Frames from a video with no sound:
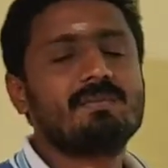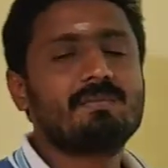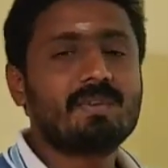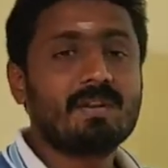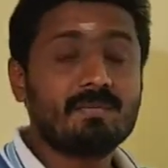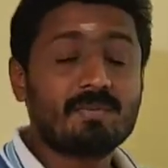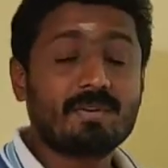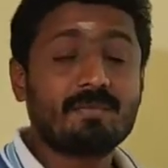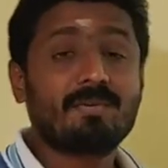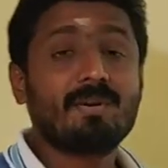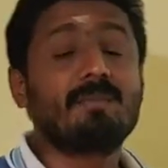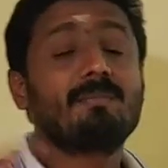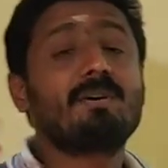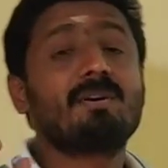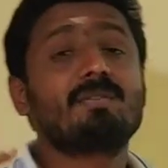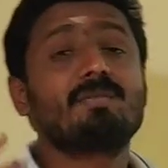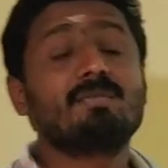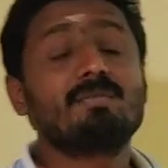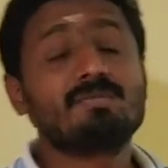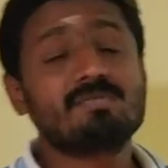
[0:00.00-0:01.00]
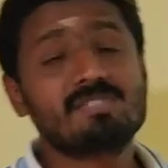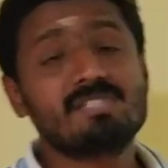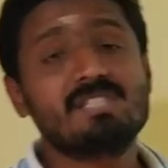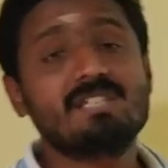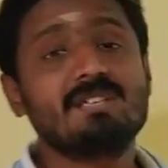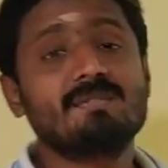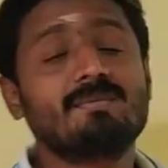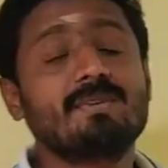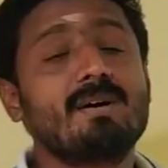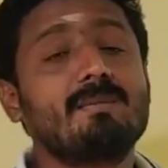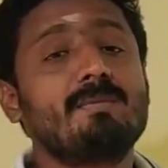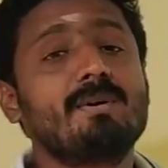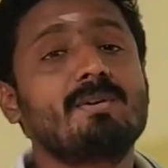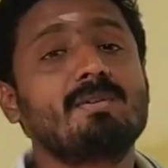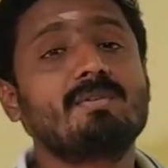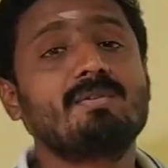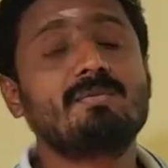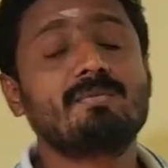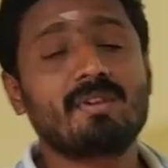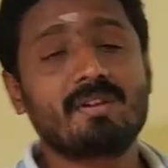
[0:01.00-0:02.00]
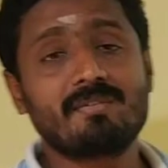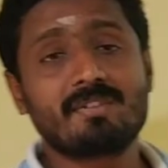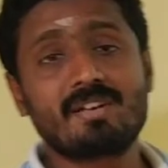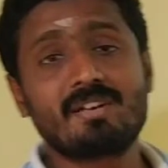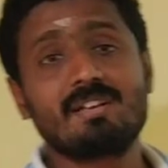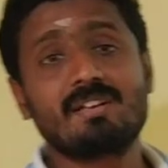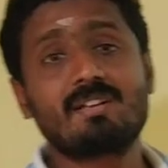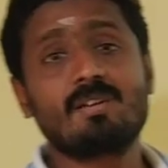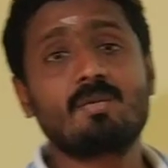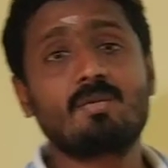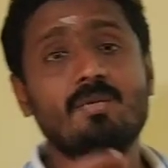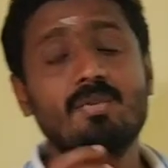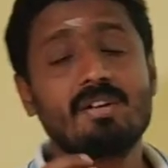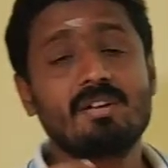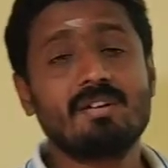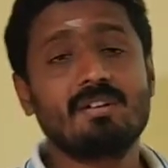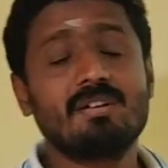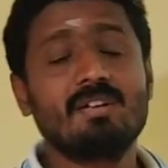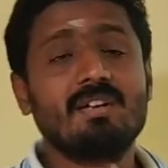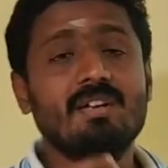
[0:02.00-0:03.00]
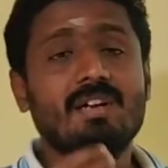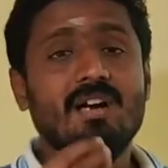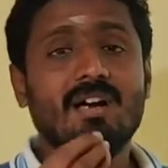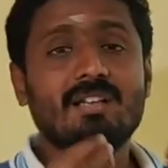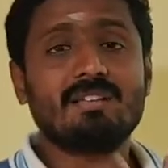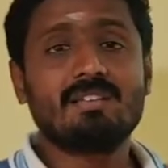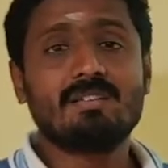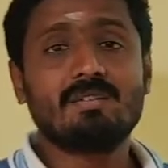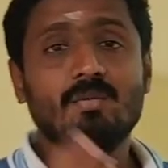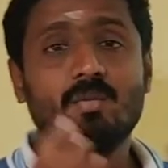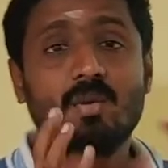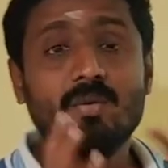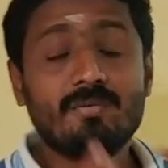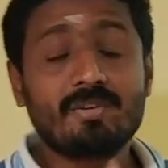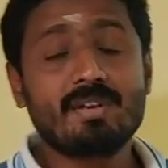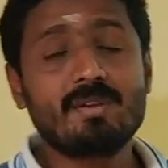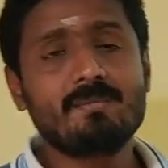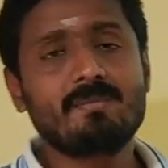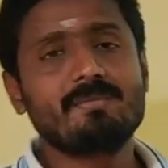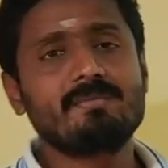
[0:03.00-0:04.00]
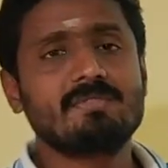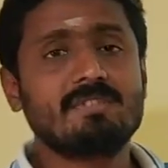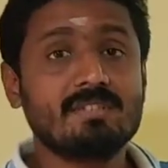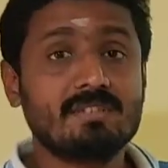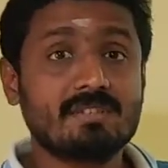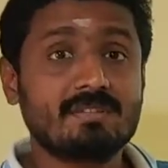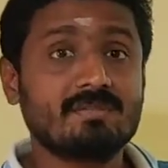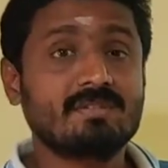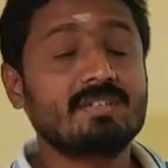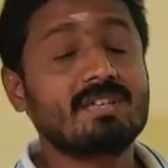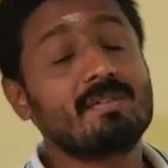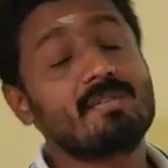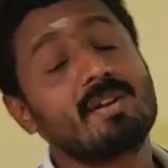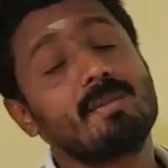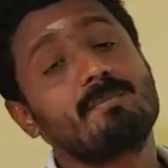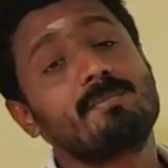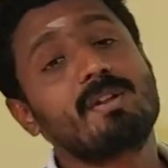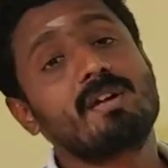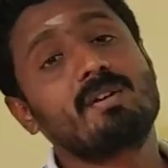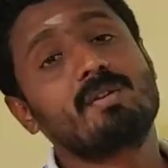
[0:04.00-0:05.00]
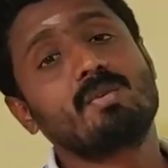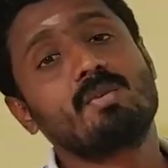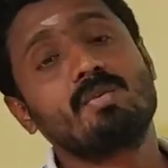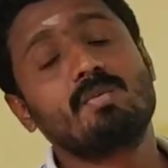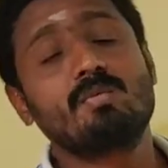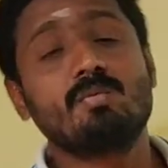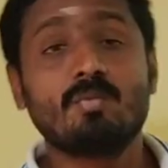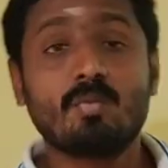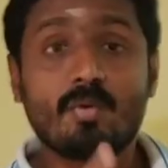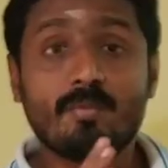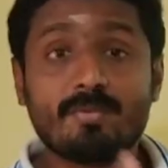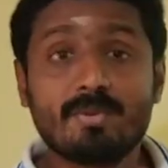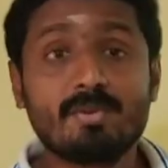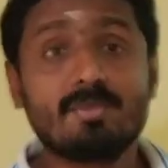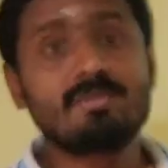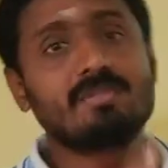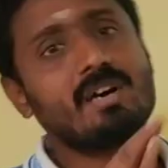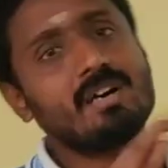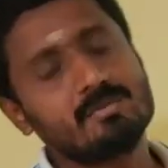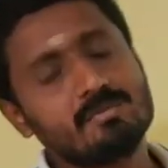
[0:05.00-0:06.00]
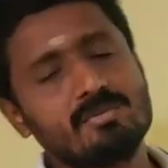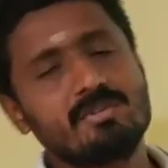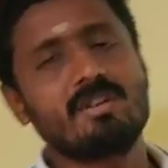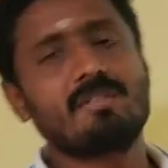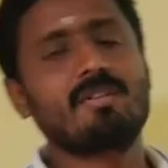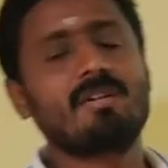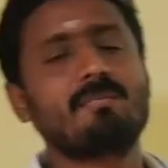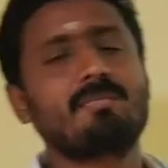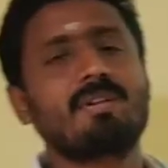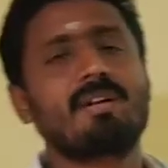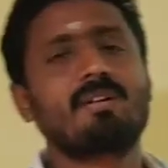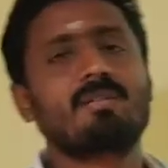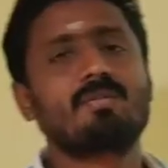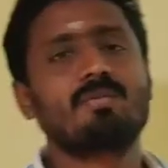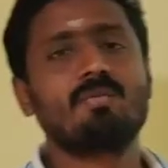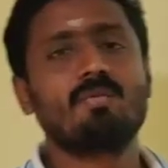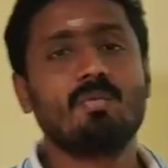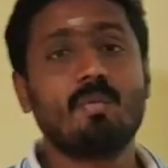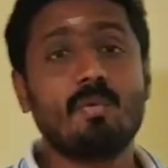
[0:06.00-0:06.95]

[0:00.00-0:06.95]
ஃப்ளவர் ஃபார்ம் ஆகும் சீடு ஃபார்ம் ஆகும் ஃப்ளவரில் இருக்கக்கூடிய அந்த ஓவரி டெவலப்டாக இருக்கும் ஒவ்யூல் அதுவும் டெவலப்டாக இருக்கும்